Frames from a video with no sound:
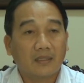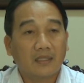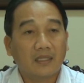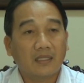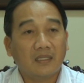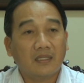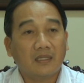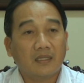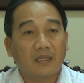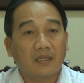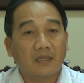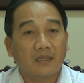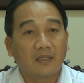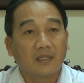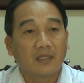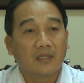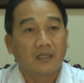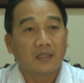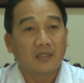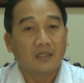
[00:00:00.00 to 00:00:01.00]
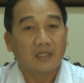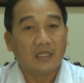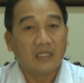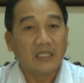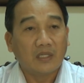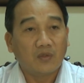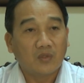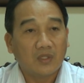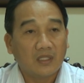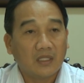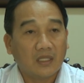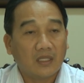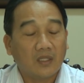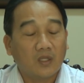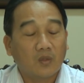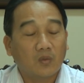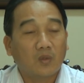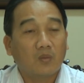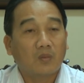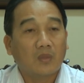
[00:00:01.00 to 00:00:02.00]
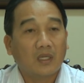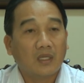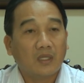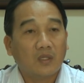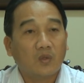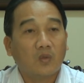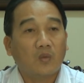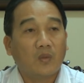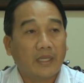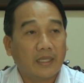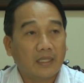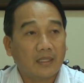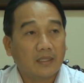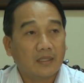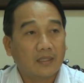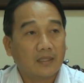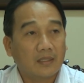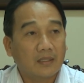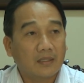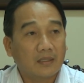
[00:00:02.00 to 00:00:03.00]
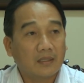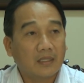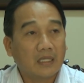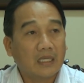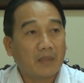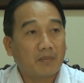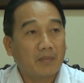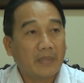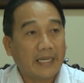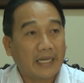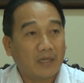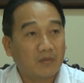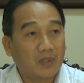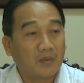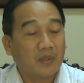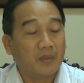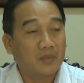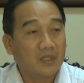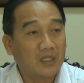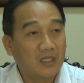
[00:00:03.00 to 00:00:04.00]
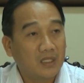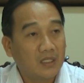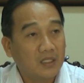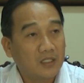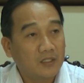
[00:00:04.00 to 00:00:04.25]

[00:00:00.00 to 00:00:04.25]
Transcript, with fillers: cái chỉ tiêu xây dựng nông thôn mới của huyện đến năm 2020.